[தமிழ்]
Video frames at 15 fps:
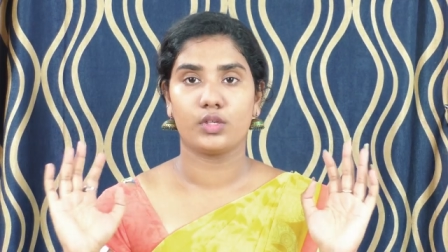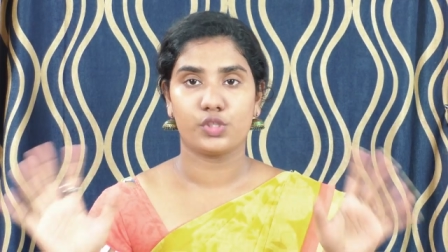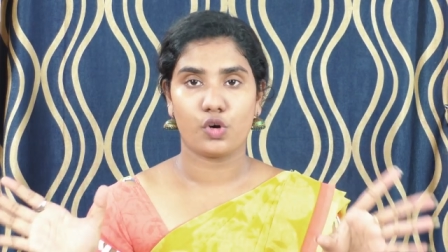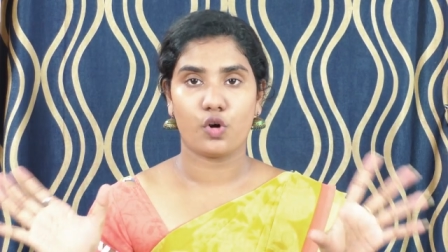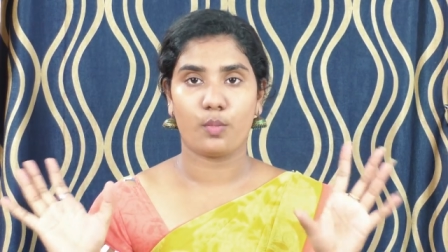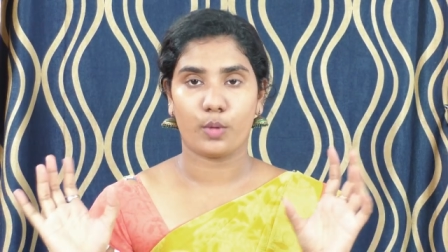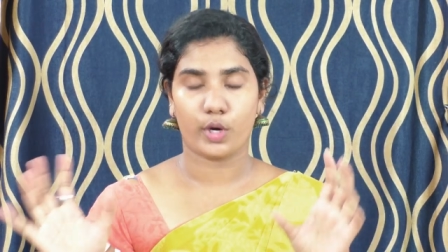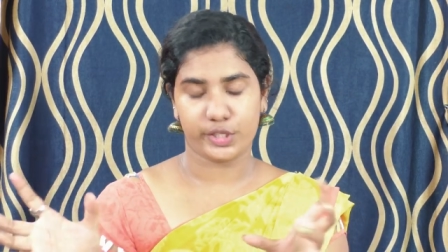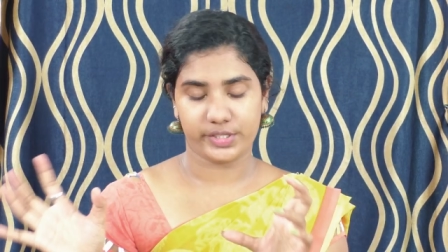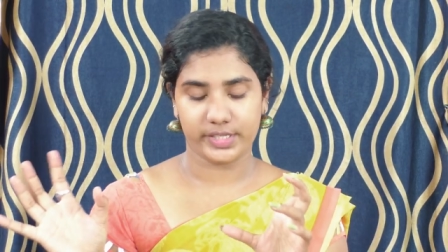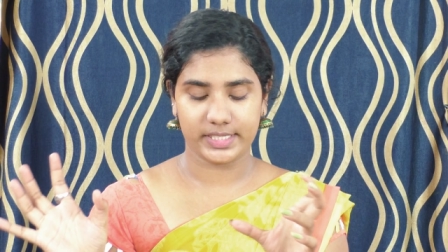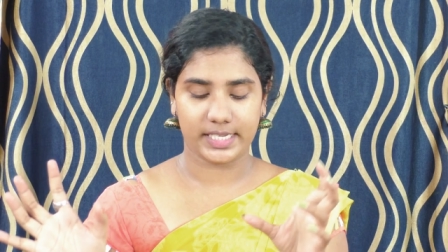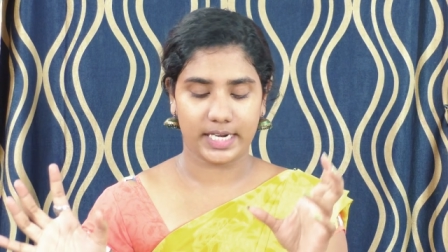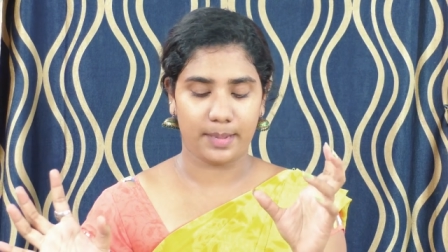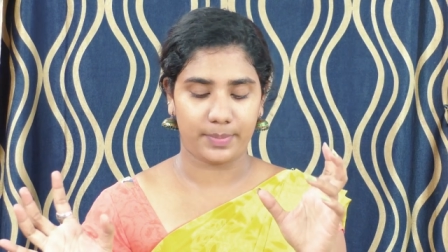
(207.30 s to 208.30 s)
ஸோ
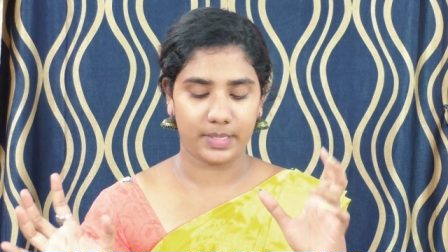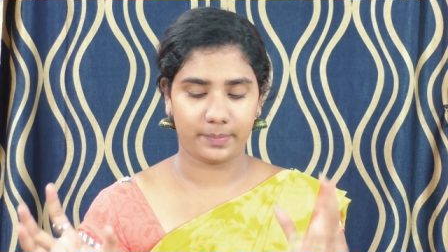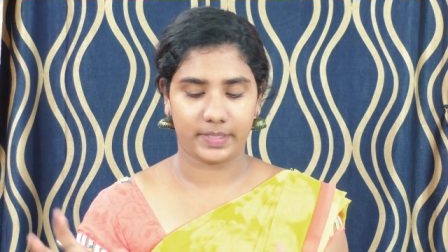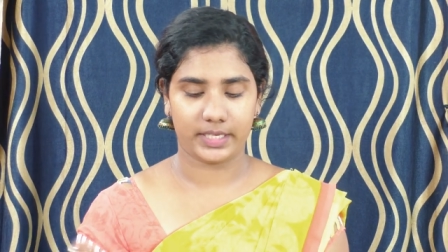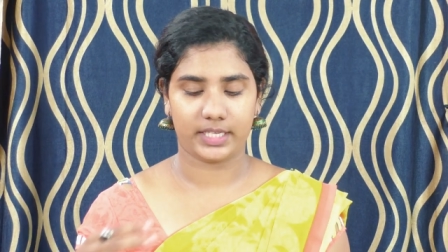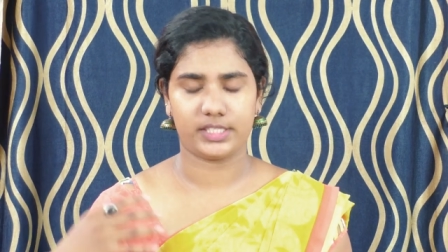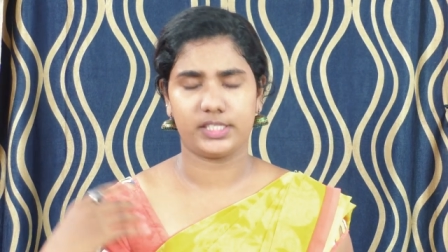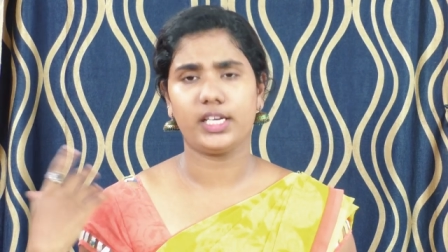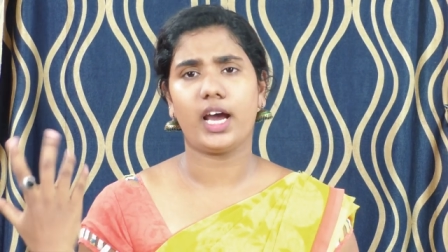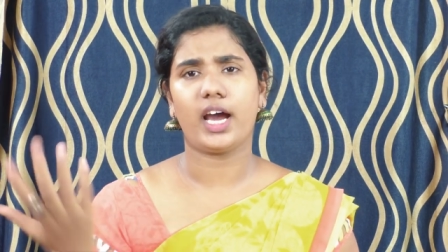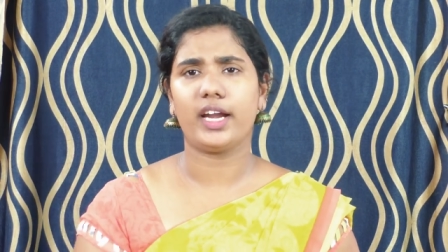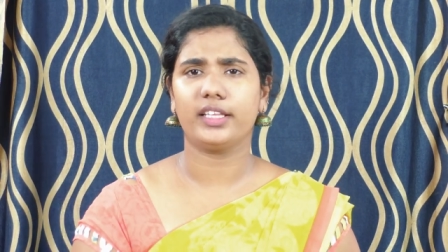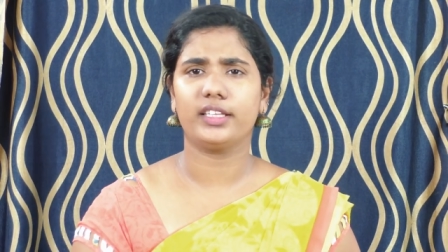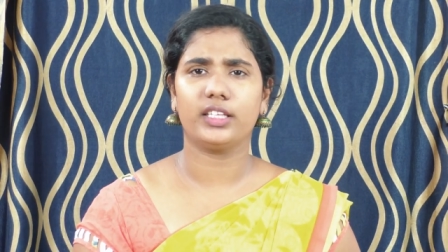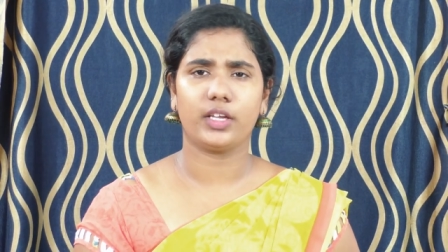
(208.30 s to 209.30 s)
மாய்ஸ்சரைசர் அப்ளை பண்ணியாச்சு
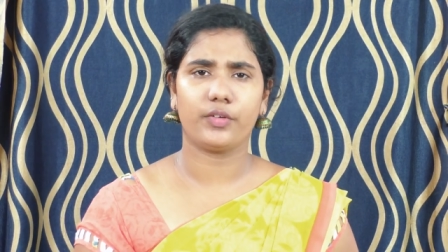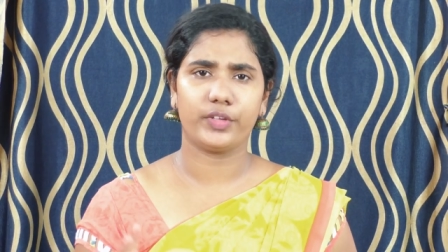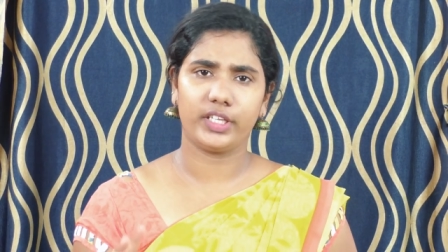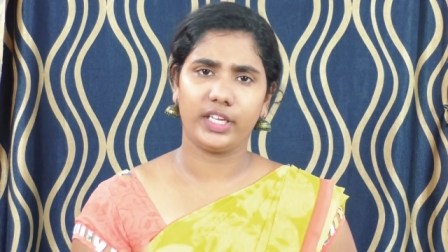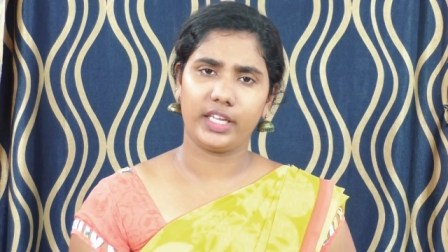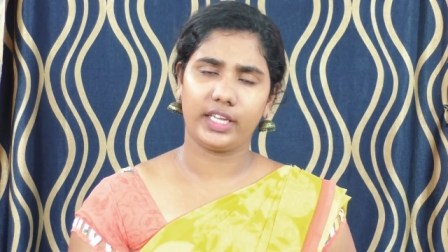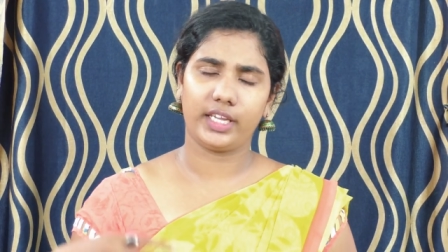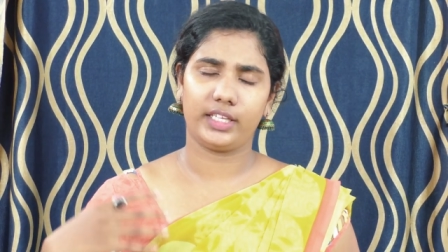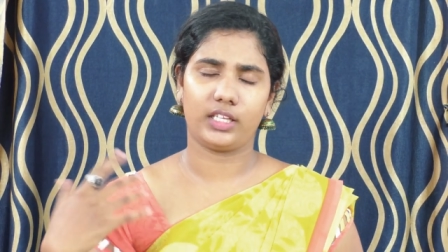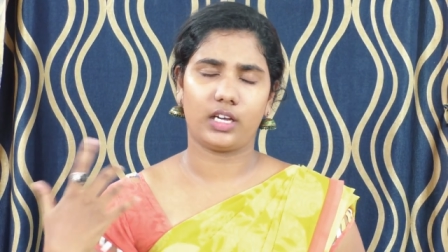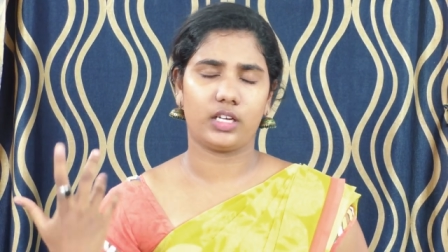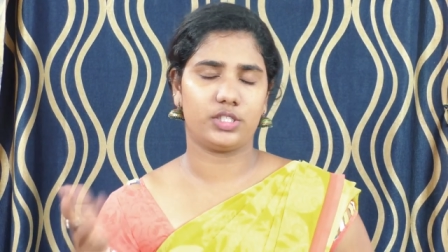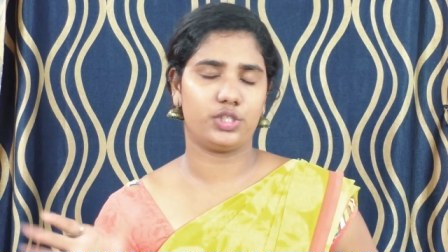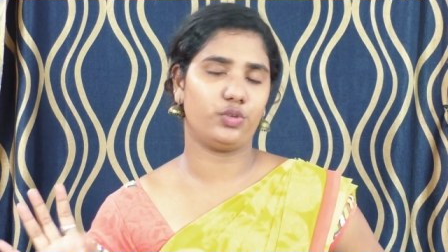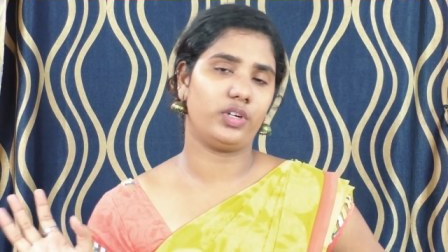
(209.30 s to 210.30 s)
அடுத்ததான் வந்து நீங்கள்
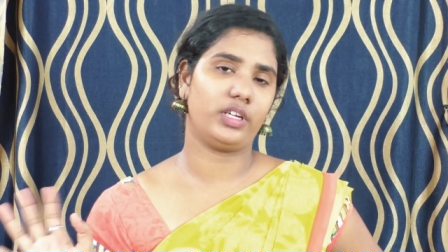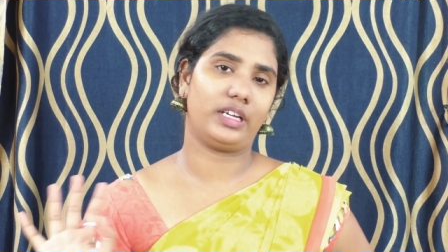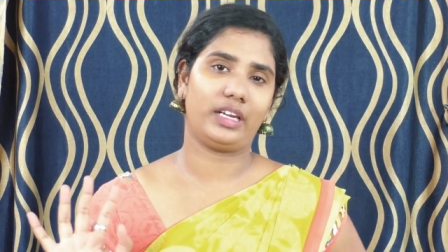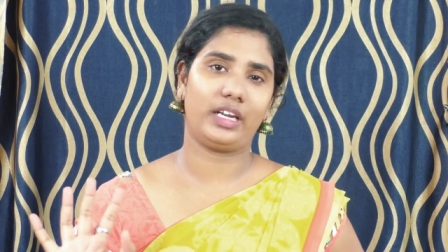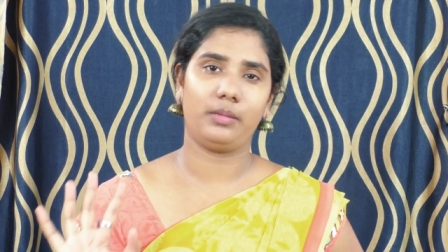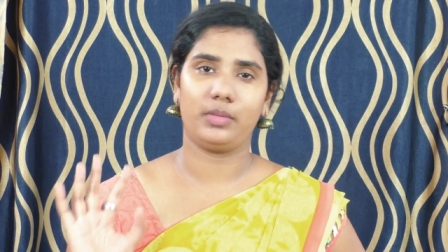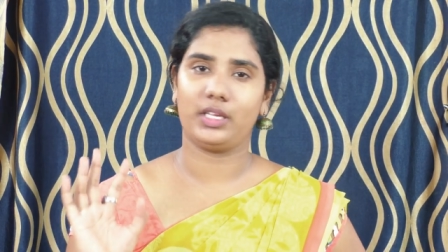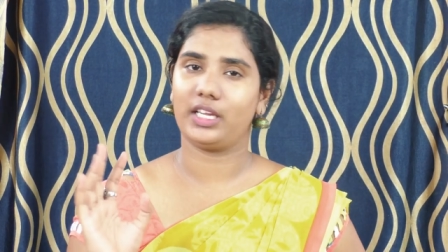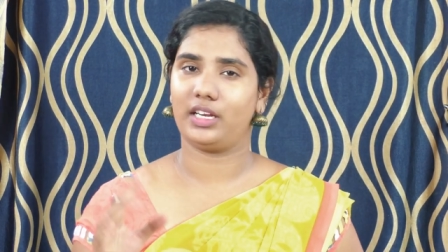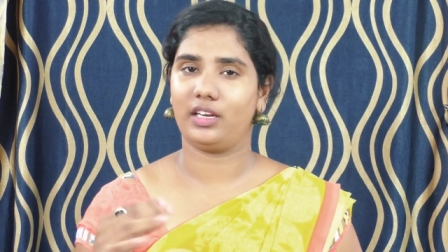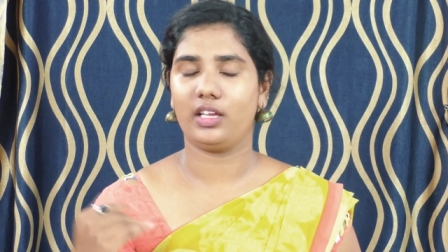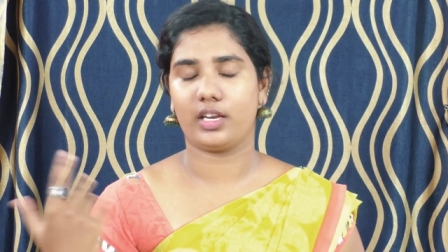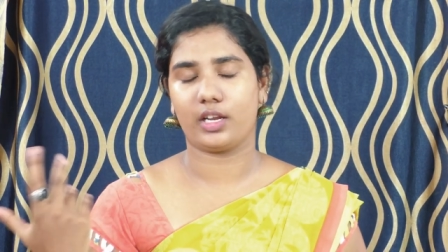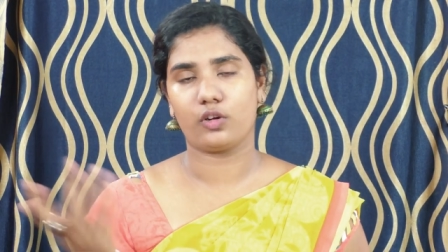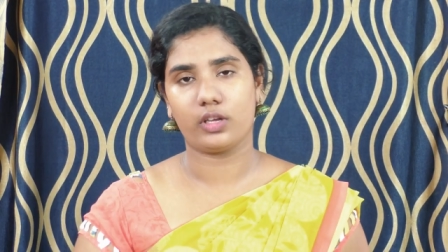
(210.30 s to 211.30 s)
ஏதாச்சும் ஒரு க்ரீம் நீங்கள்
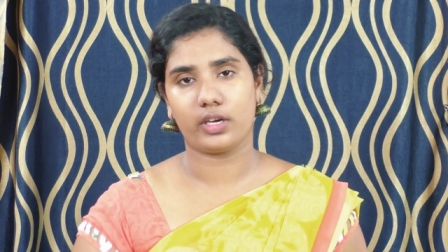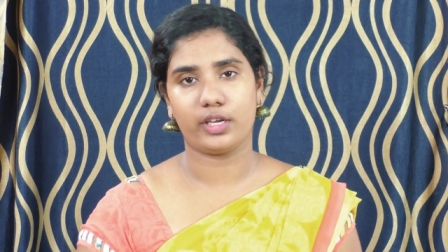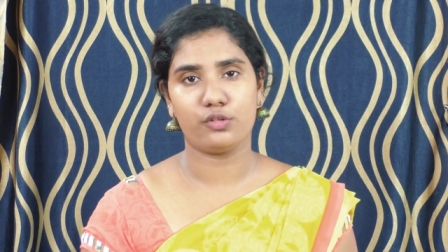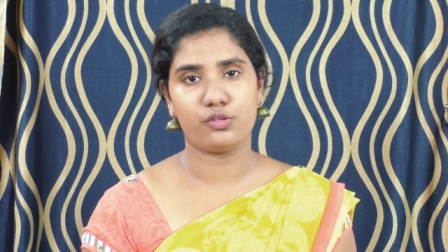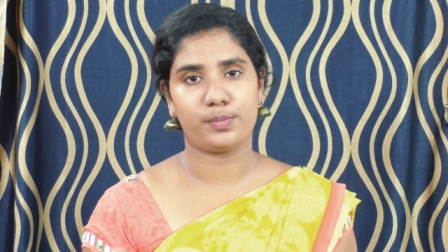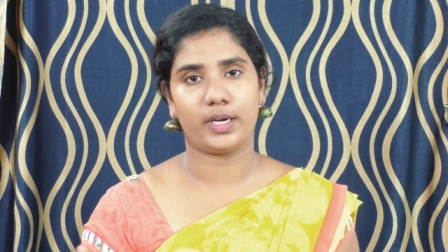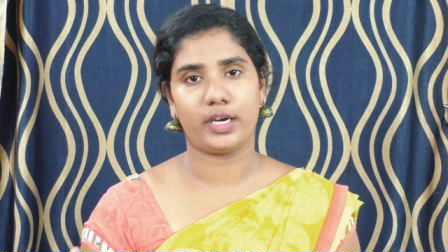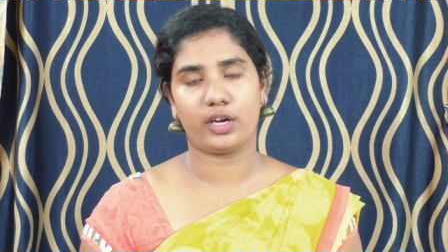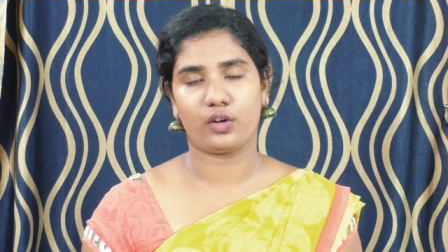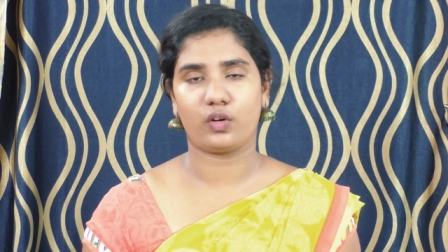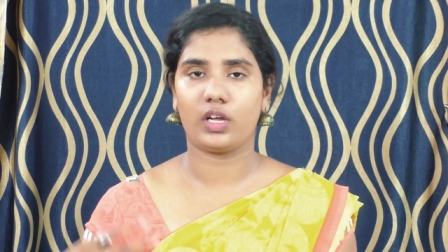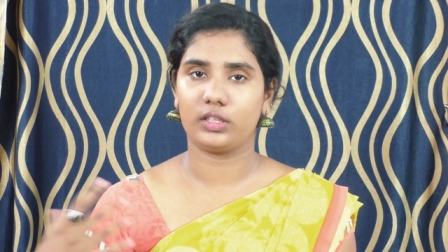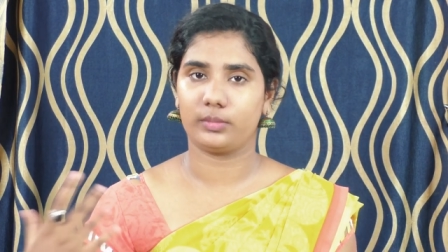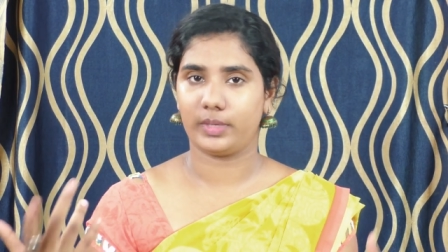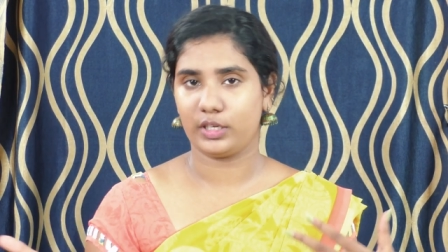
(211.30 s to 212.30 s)
என்ன ரெகுலராக யூஸ்
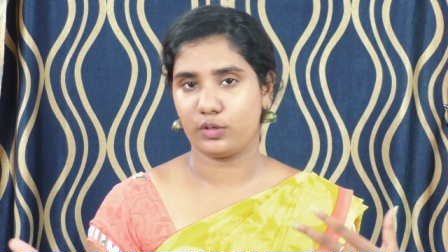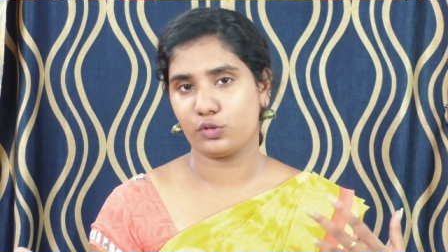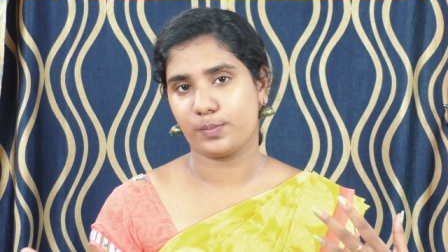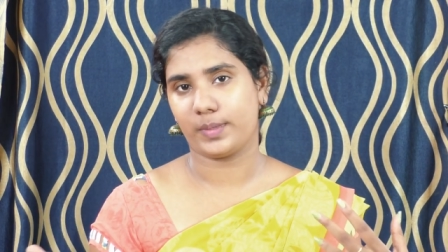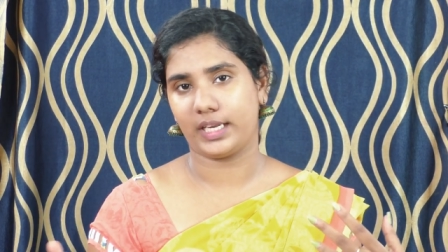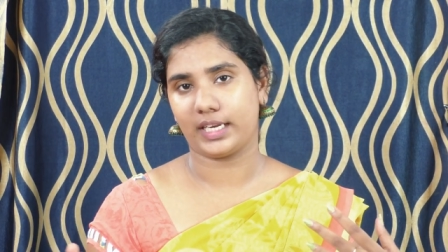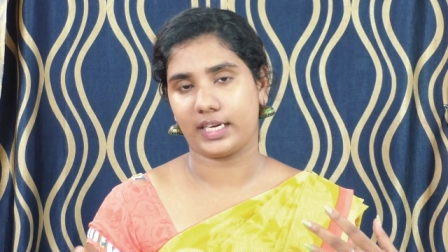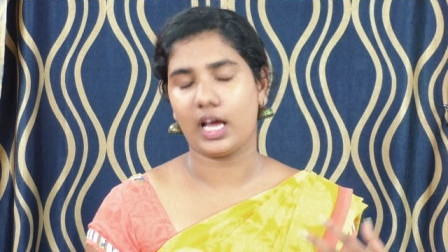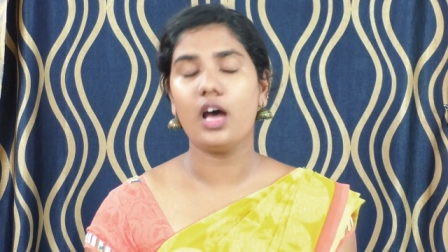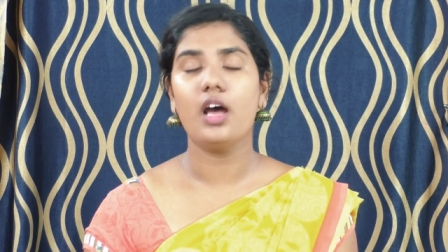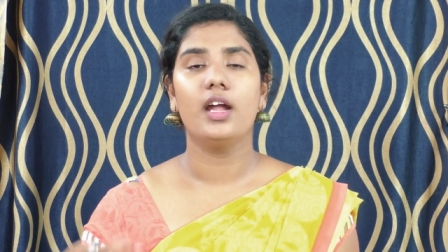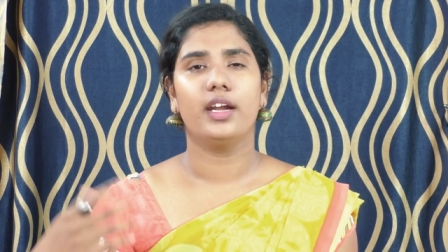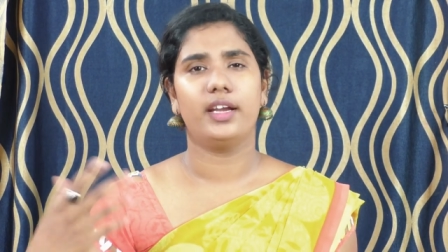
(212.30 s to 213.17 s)
பண்ணுறீங்களோ அந்த மாதிரி யூஸ் பண்ணிக்கலாம்